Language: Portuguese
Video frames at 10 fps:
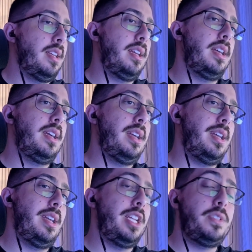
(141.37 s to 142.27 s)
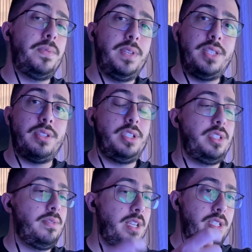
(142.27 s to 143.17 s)
é, é, difícil, a
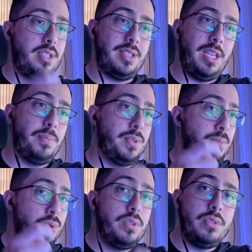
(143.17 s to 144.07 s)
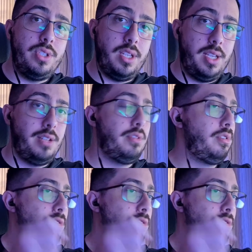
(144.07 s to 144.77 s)
gente investe tempo e muito dinheiro